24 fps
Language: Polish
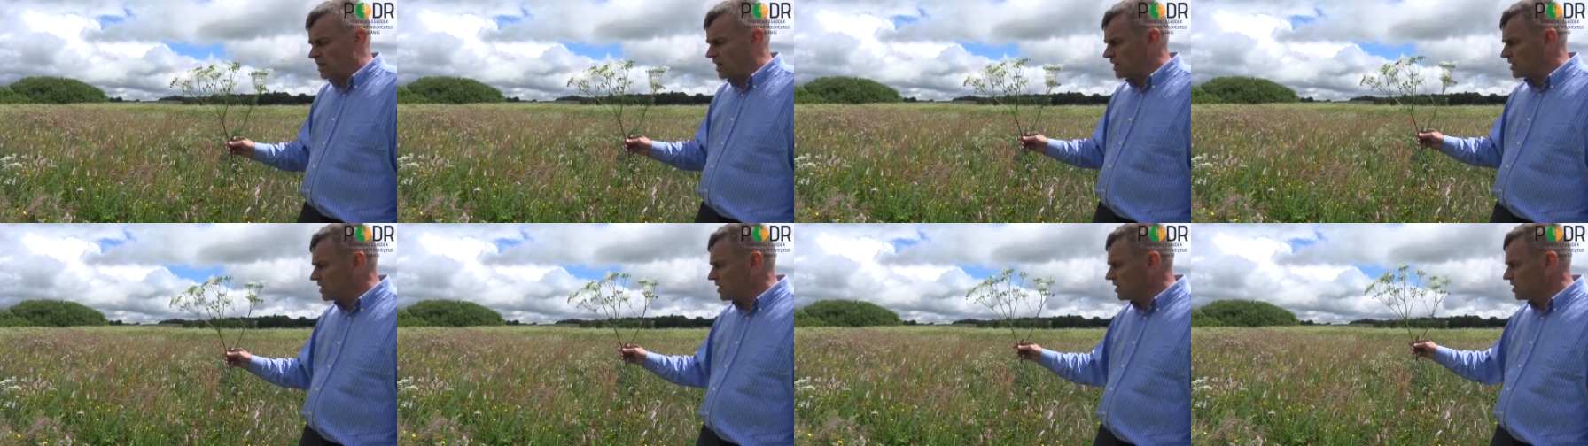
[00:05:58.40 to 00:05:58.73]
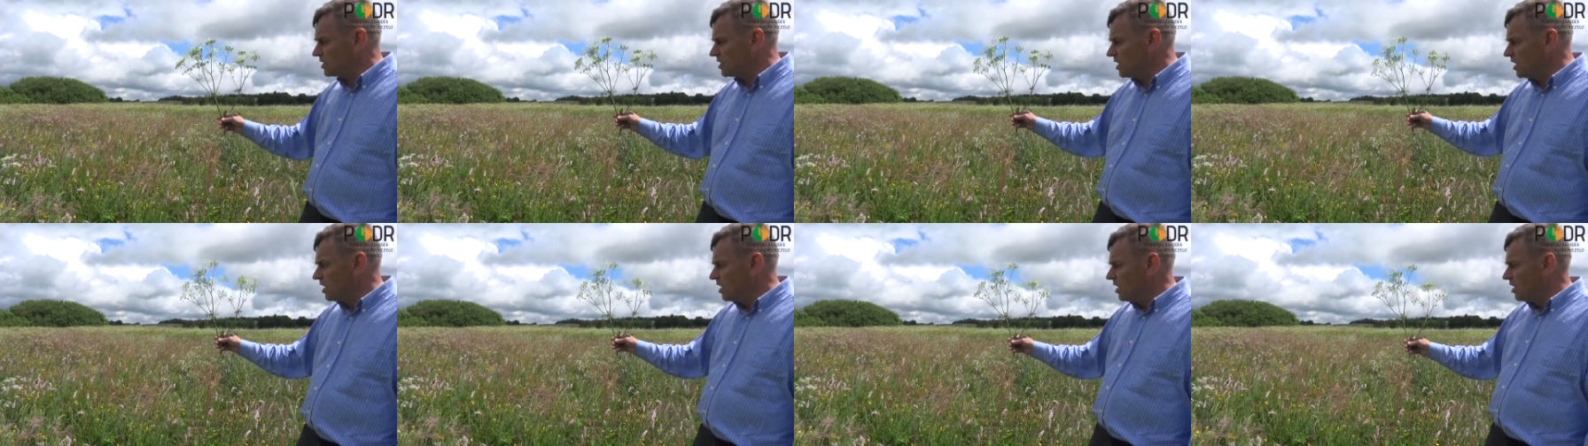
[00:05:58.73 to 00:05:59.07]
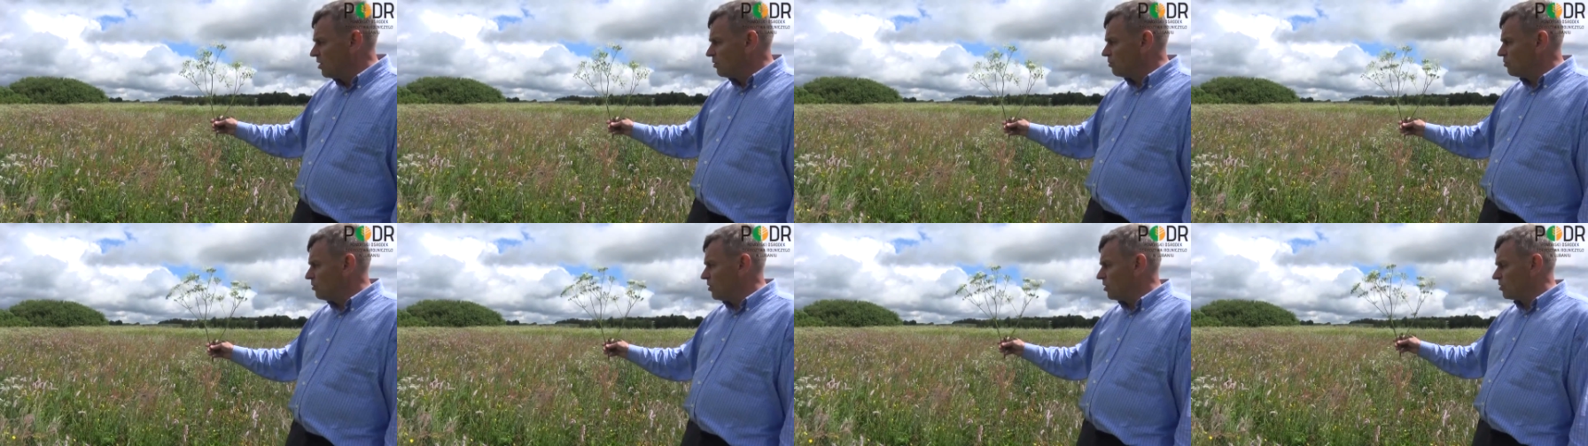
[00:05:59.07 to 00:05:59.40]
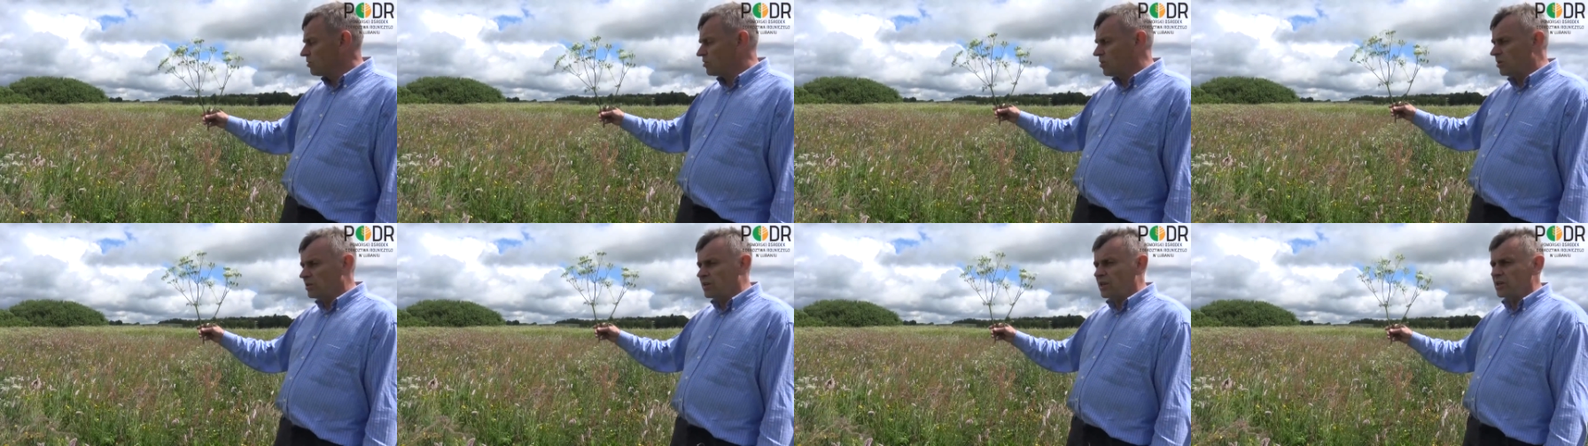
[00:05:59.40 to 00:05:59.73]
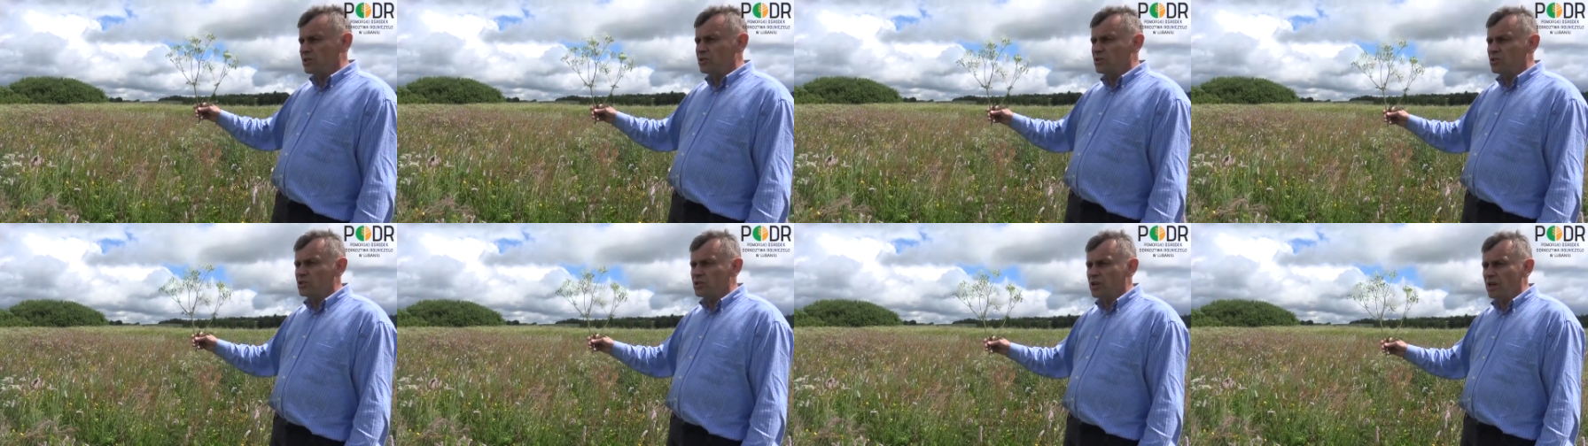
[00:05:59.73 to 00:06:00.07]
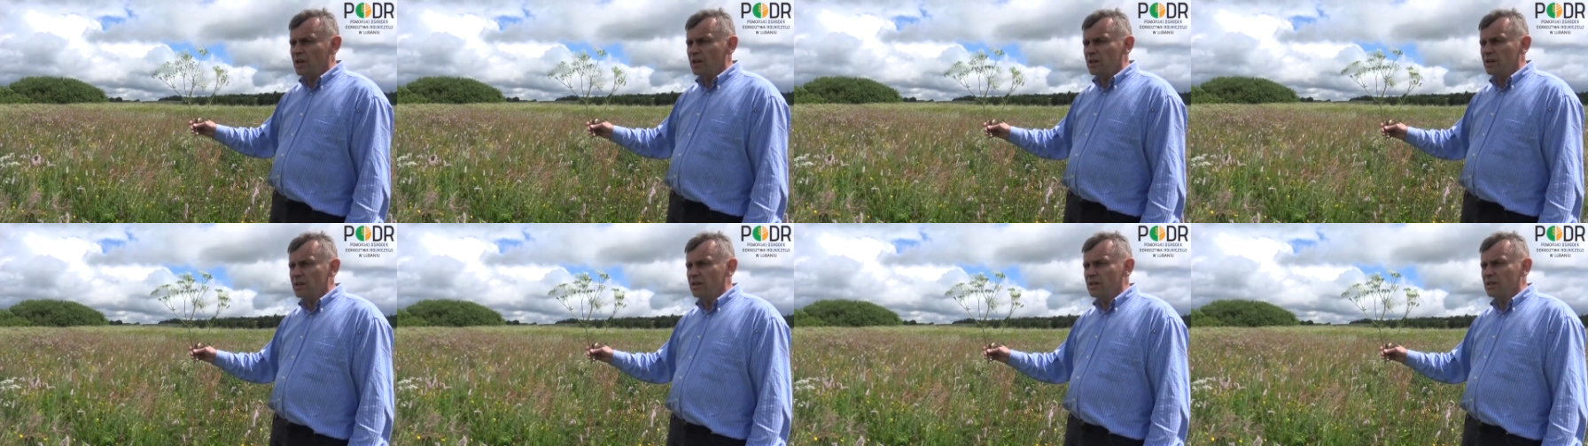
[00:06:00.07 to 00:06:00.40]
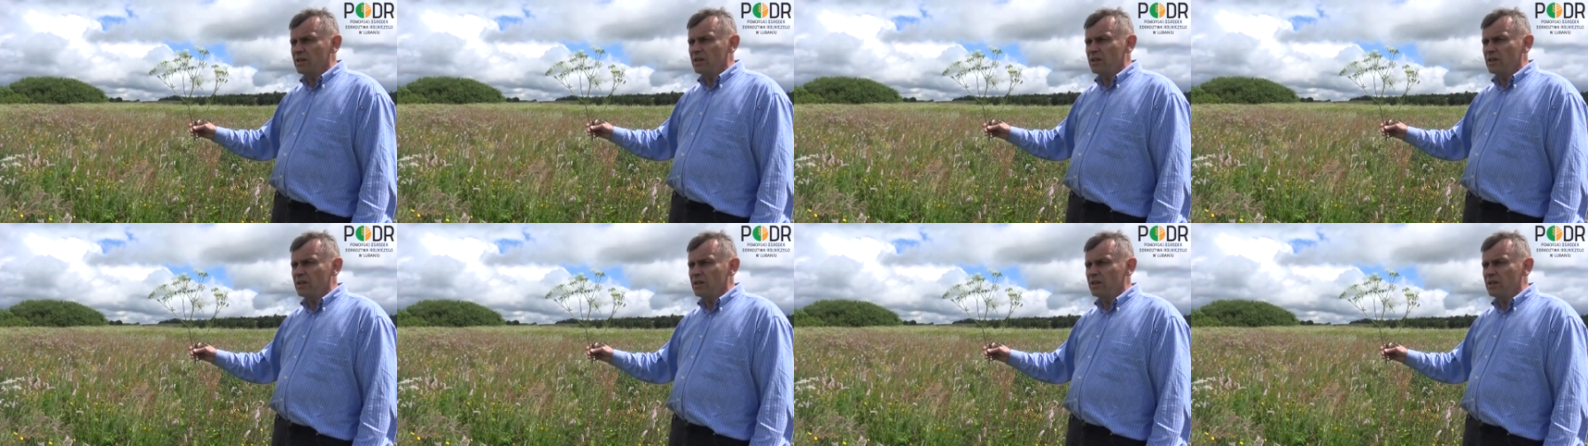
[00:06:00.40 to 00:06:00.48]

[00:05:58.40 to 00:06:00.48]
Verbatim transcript: takich łąk ogranicza